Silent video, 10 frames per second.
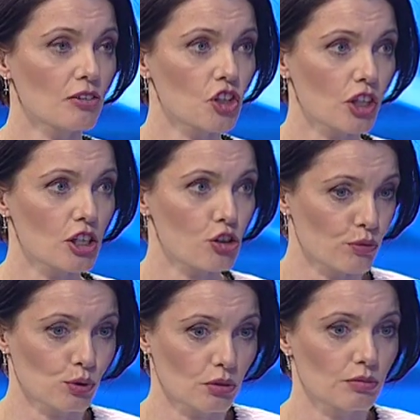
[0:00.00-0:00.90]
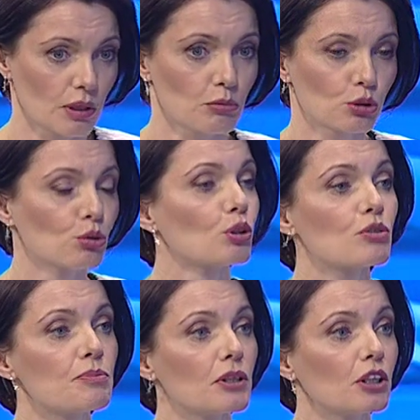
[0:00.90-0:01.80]
вчера еще вот там кто-то
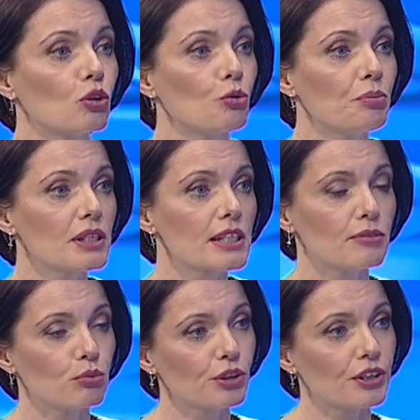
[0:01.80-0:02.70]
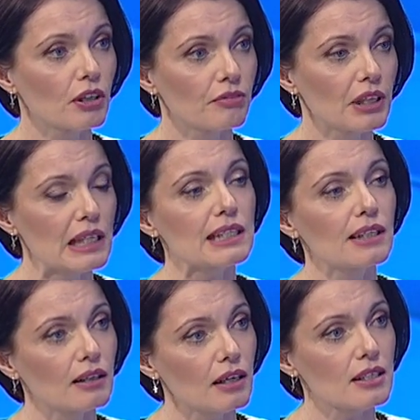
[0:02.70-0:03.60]
успел их купить, сегодня в
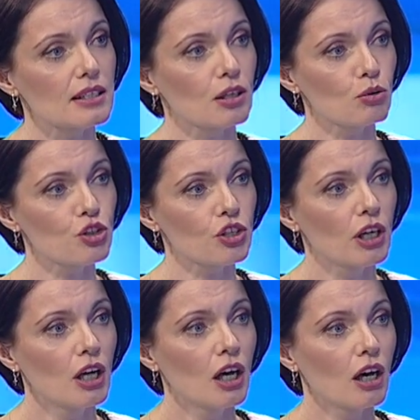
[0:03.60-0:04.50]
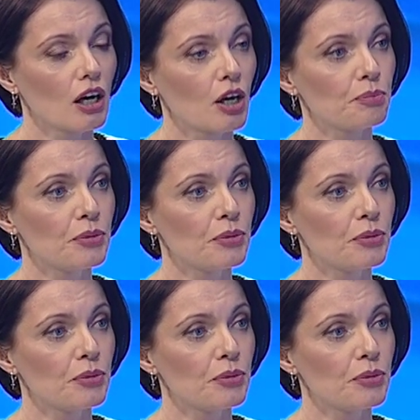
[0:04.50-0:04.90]
несколько раз дороже а,